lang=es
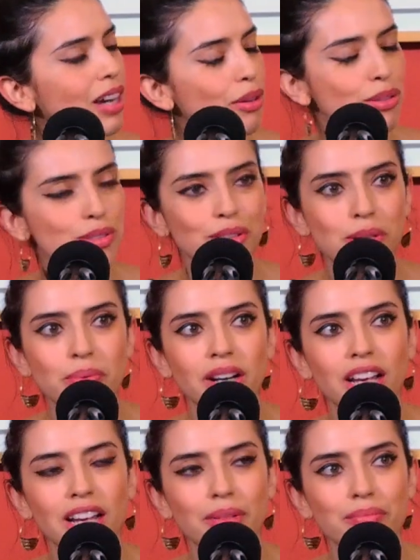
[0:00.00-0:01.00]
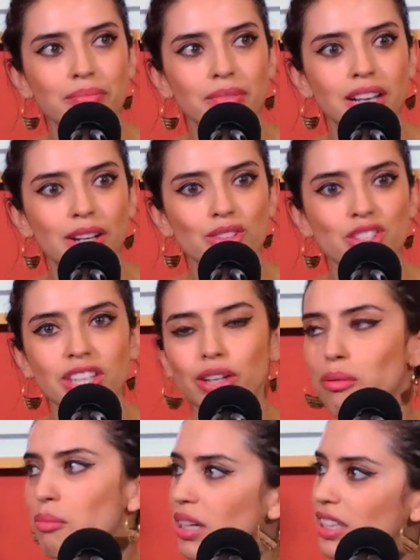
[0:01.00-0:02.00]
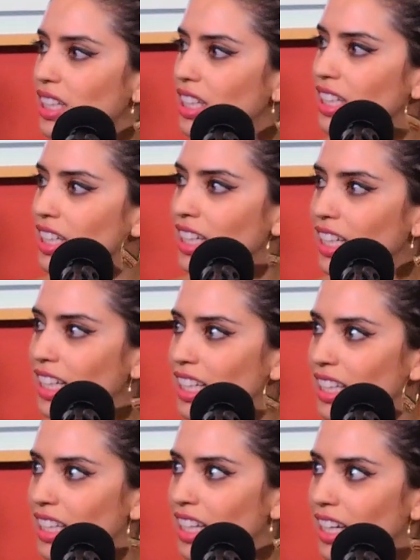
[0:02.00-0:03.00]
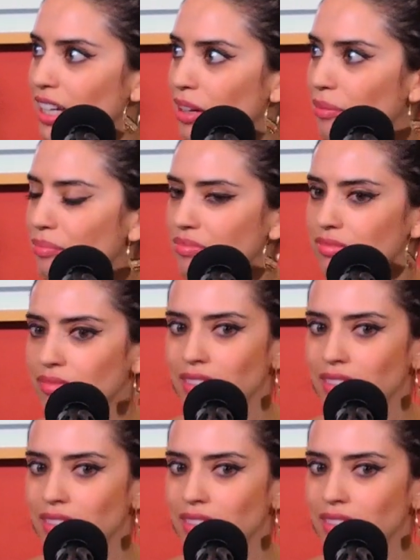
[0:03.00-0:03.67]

audicioné para um, la noche de combate de... Um,